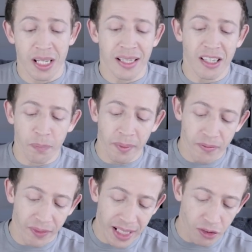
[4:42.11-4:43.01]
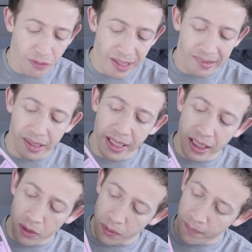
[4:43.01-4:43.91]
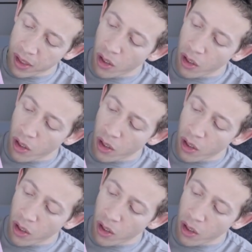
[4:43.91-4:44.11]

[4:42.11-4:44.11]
Nesses panfletos vem escrito